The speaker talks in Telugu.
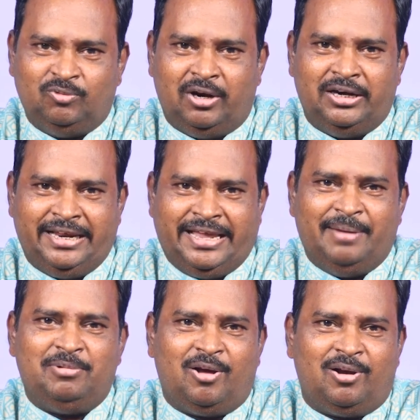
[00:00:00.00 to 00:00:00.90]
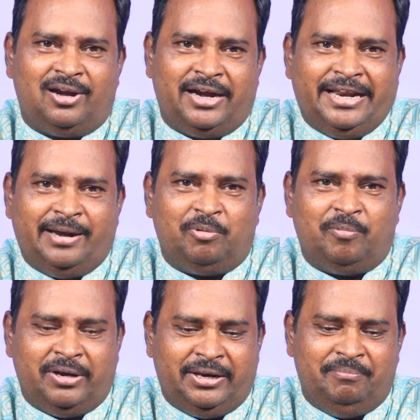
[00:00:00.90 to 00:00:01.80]
వాళ్ళు నీకేం కావాలని
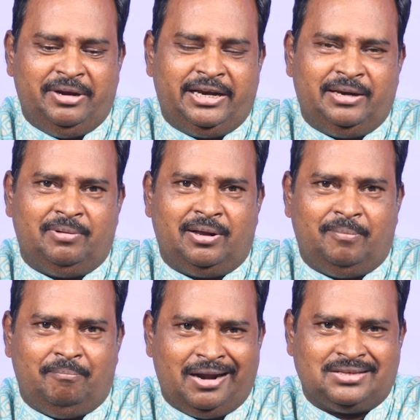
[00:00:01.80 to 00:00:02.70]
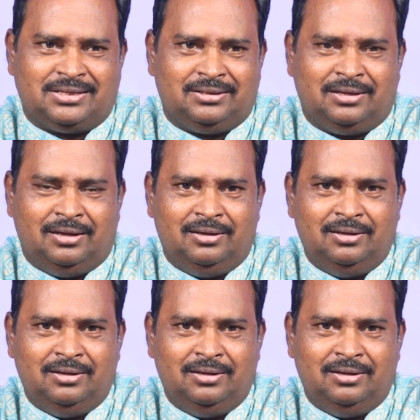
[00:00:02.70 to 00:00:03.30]
అడిగినప్పుడు మనం ఇమ్మీడియట్లీ మన మనసంతా